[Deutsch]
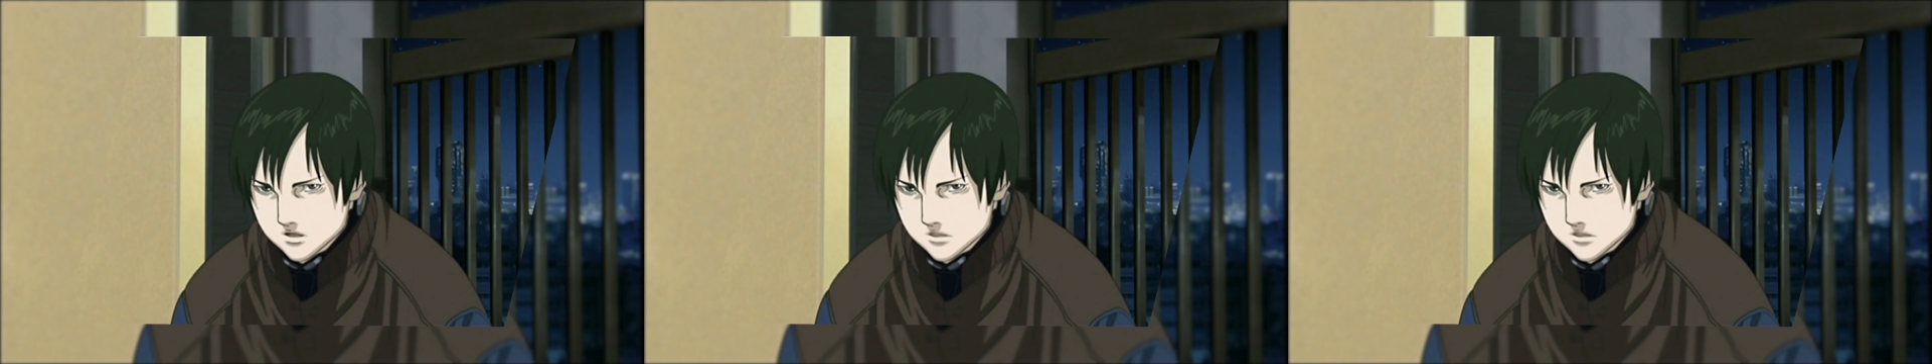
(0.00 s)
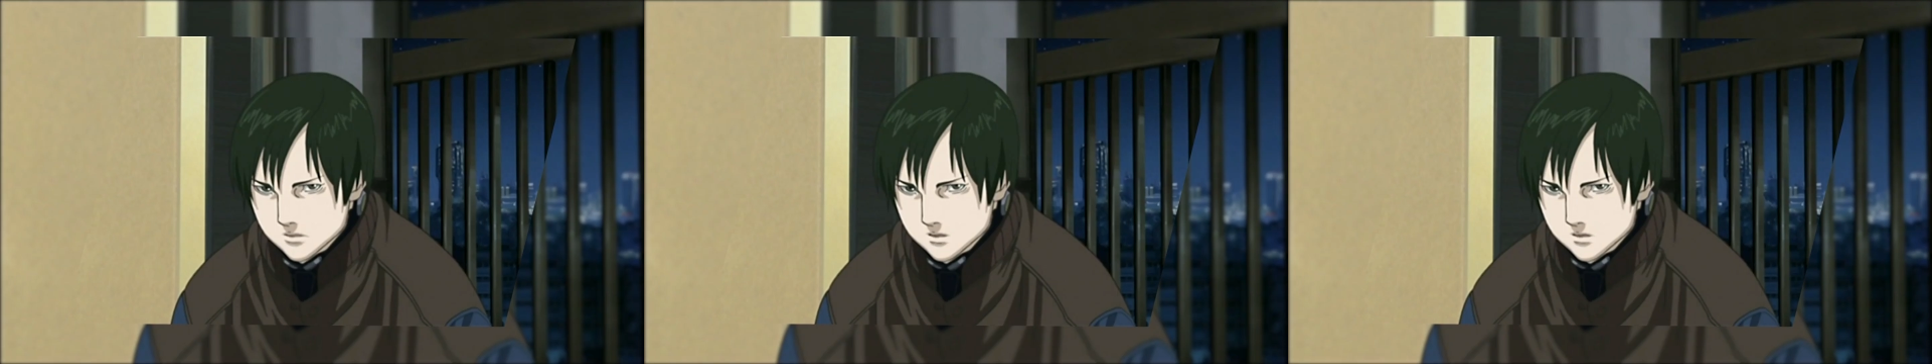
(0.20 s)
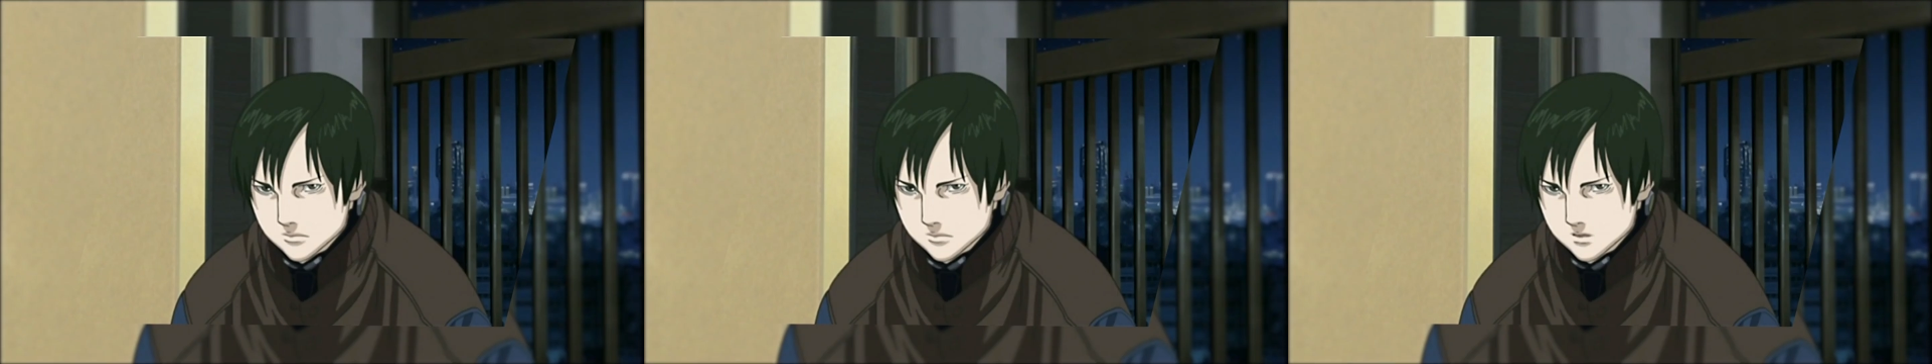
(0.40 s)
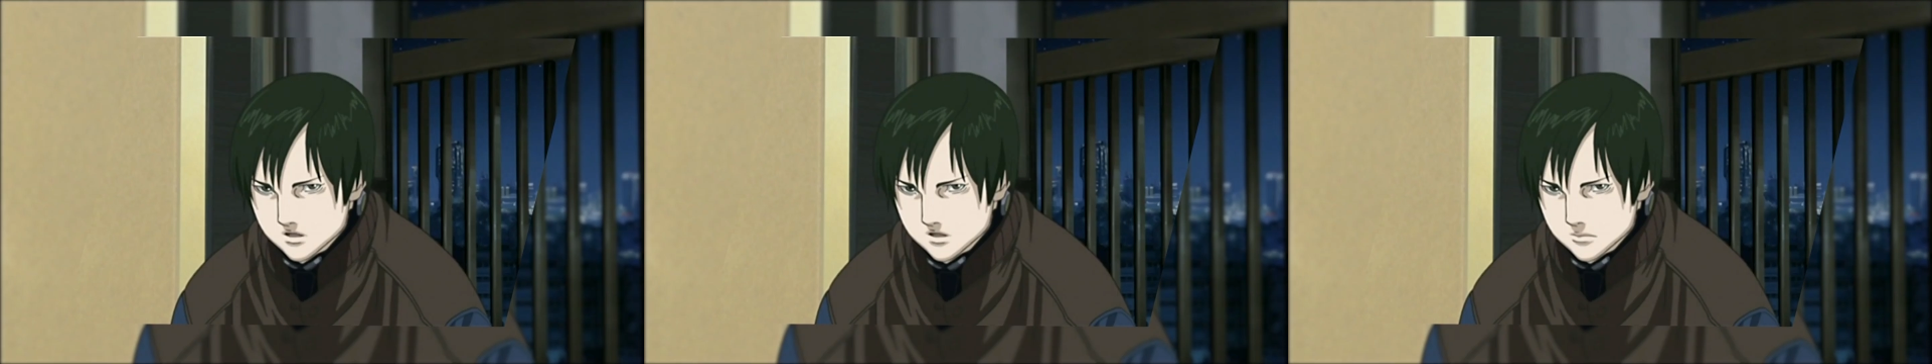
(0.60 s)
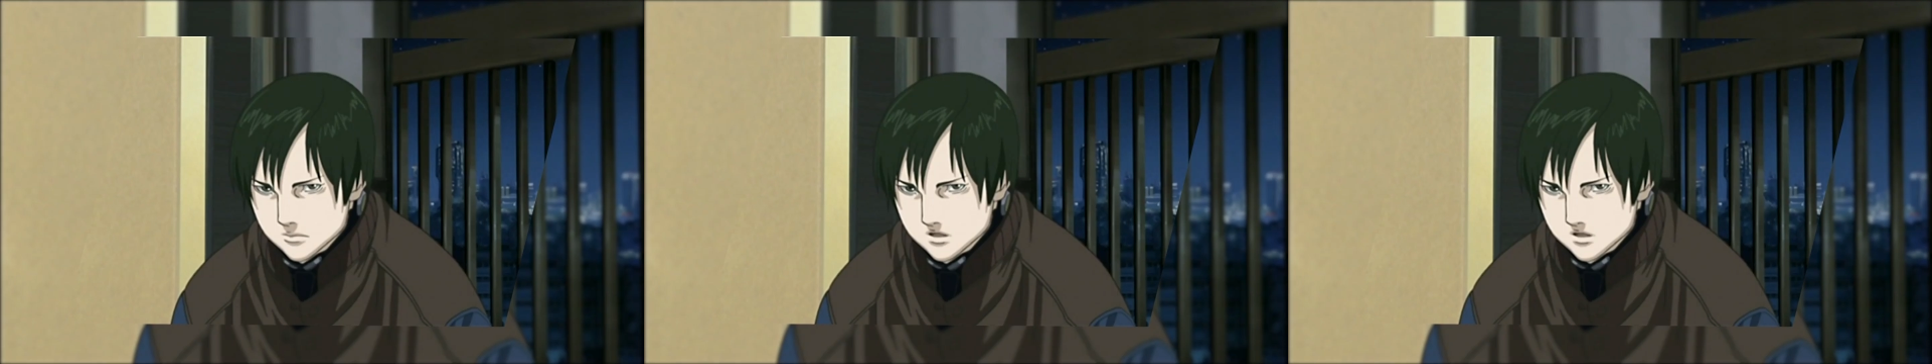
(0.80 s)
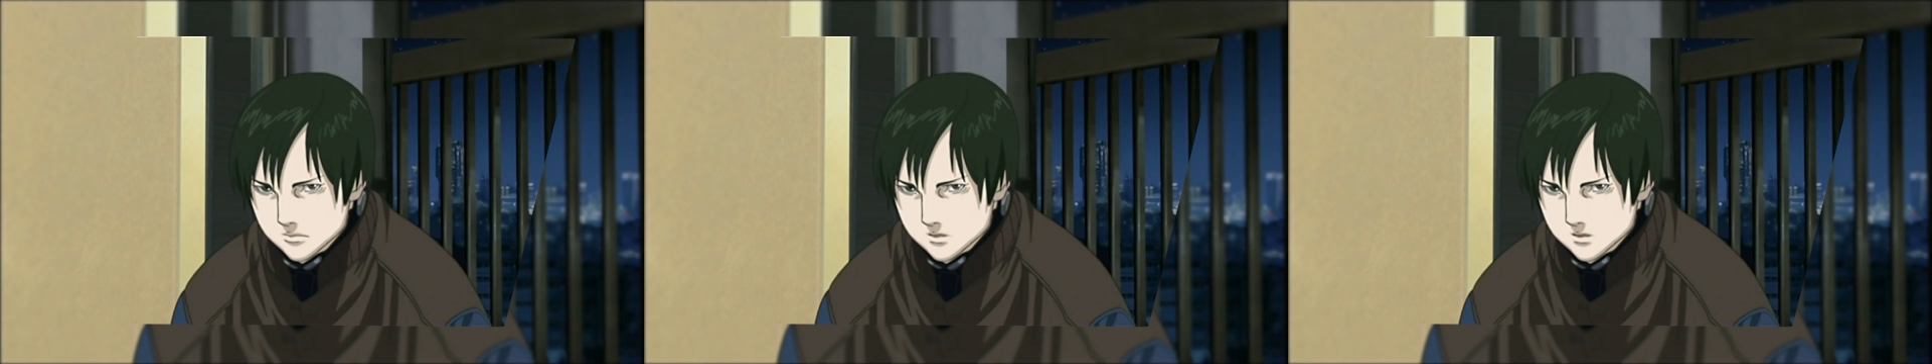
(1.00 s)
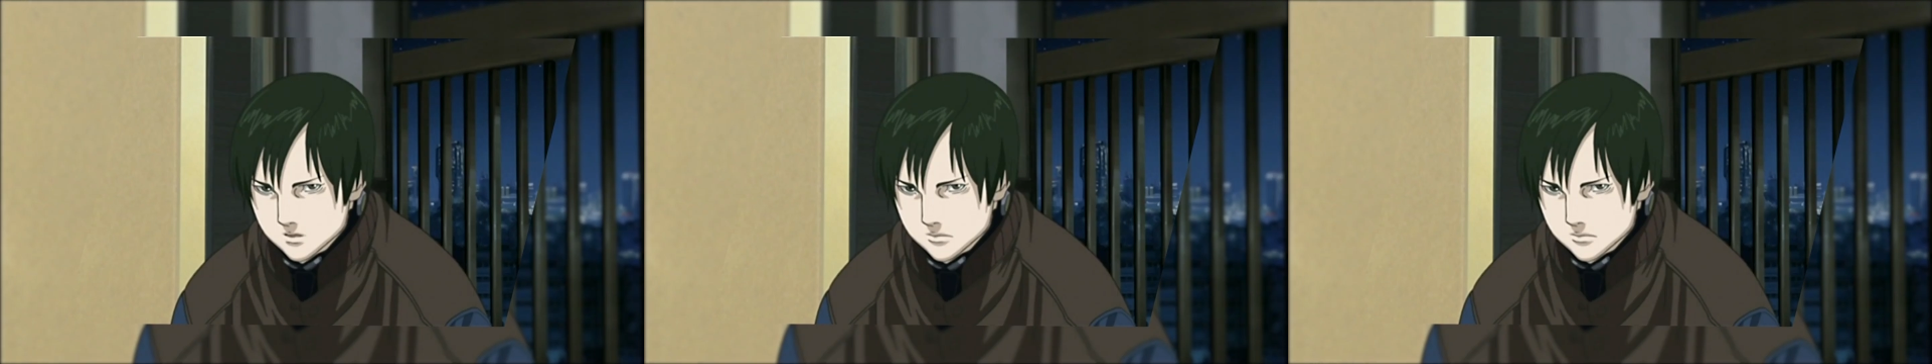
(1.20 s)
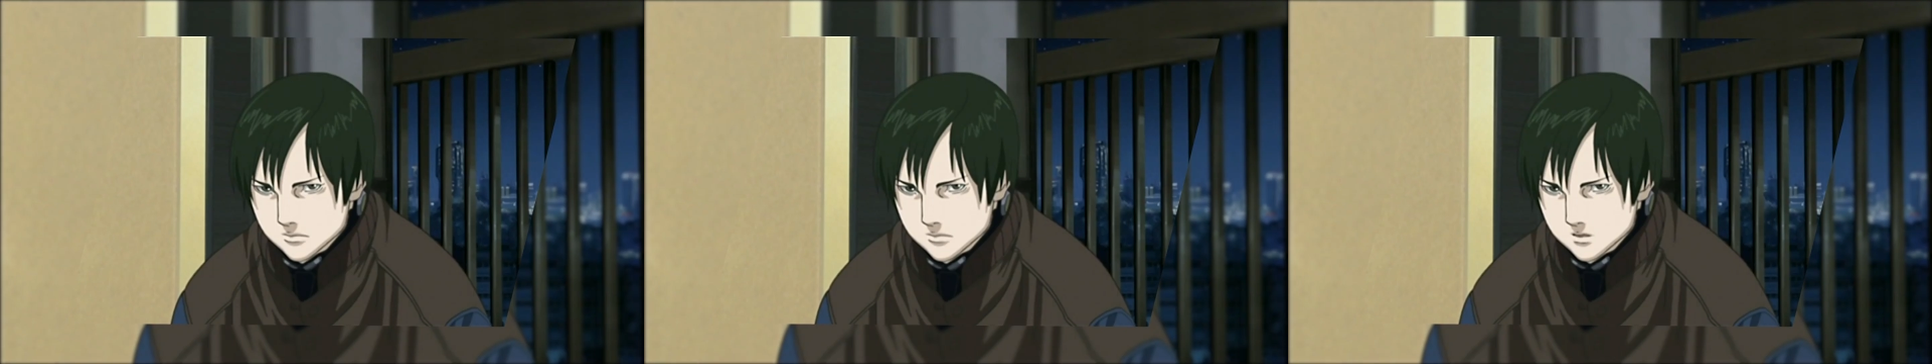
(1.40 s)
Joichi Nishi,
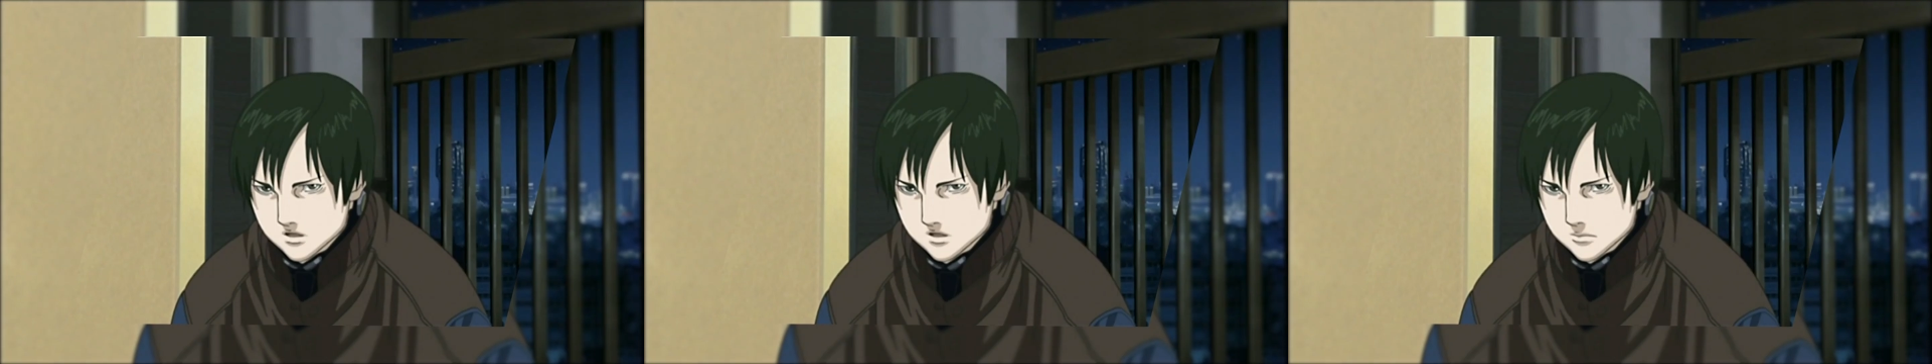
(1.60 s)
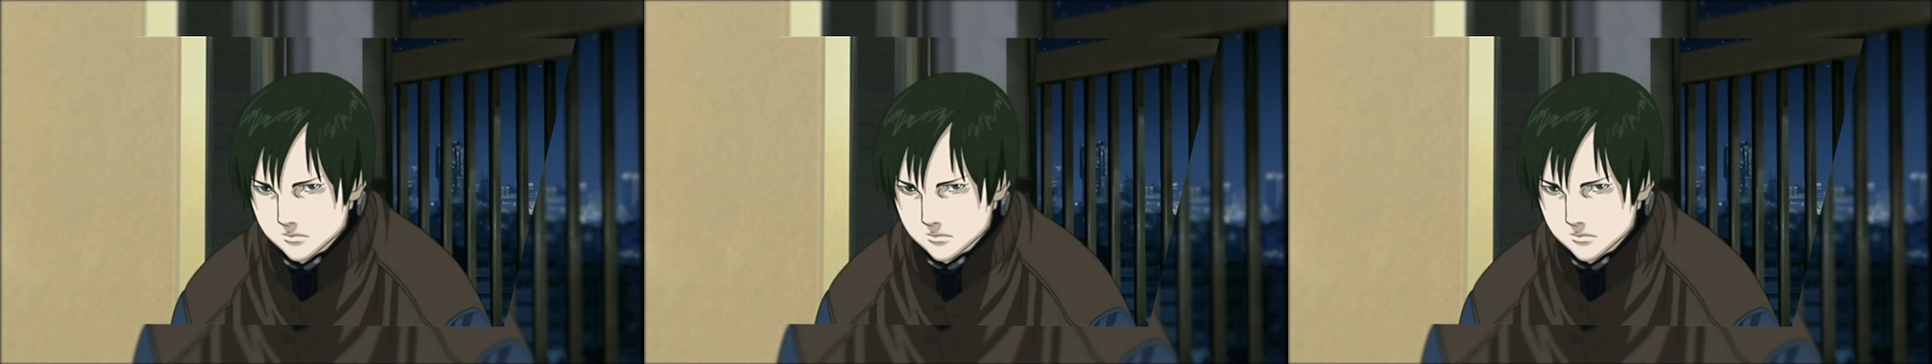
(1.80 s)
zweite Klasse